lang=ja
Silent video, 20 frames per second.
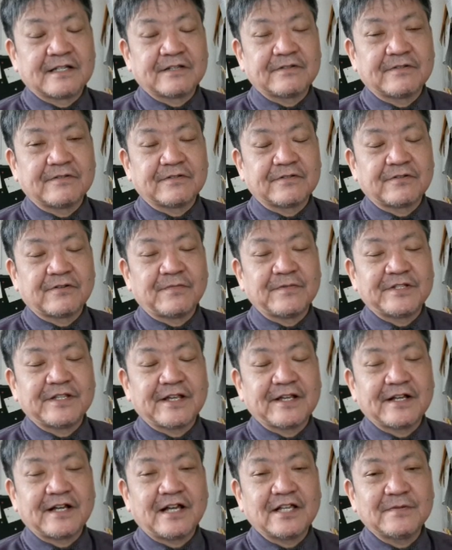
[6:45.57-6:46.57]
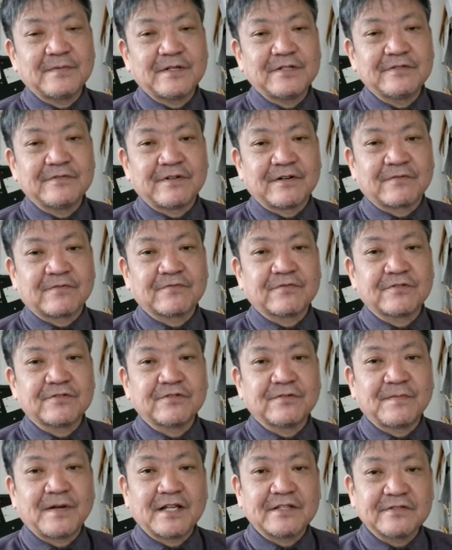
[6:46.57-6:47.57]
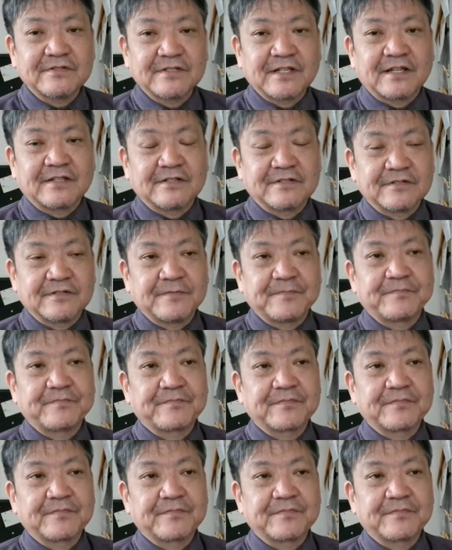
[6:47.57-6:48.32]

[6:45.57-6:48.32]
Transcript: 大統領予備選が始まるのは今年の末なんですよ、